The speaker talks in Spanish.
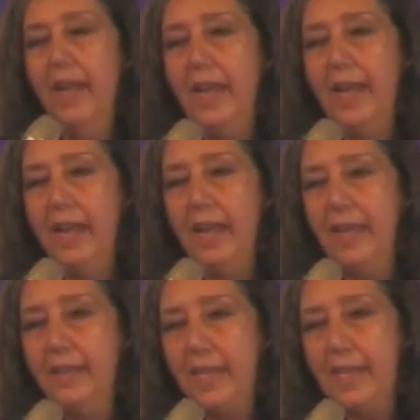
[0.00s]

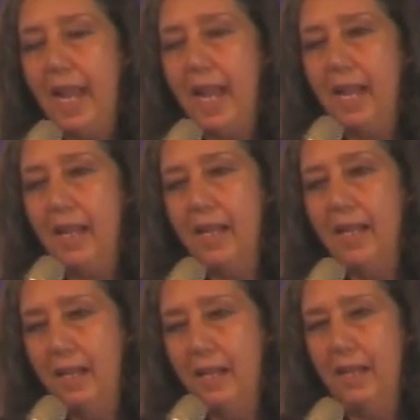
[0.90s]
esa es la,
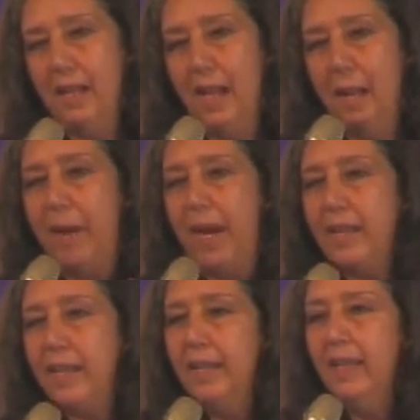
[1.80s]
la
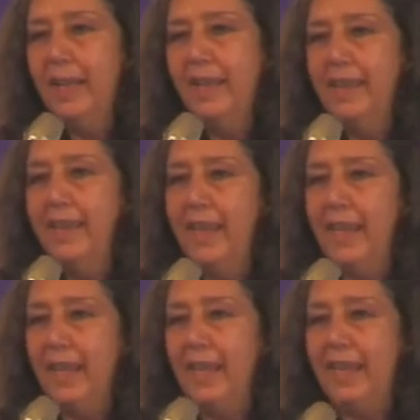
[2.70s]
parte
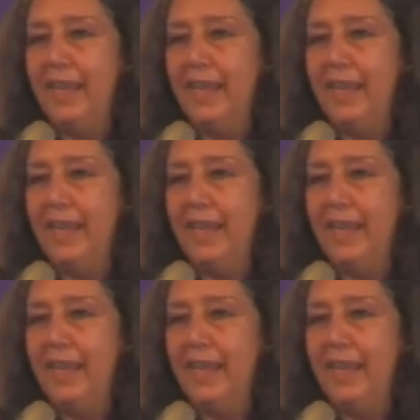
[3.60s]
de